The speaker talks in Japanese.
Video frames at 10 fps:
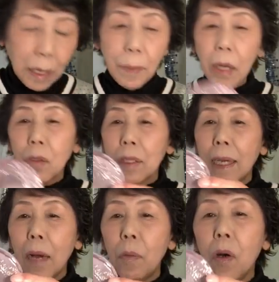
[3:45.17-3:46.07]
様こち
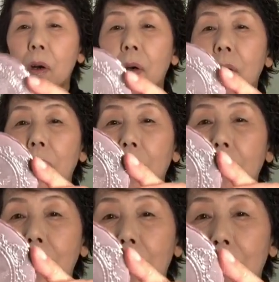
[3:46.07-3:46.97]
らも
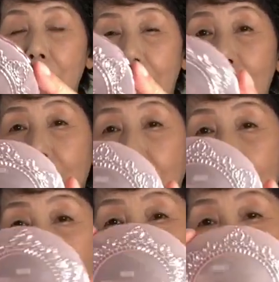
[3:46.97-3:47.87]
ご
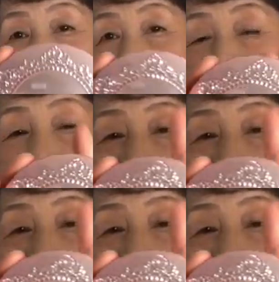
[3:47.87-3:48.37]
存知だと思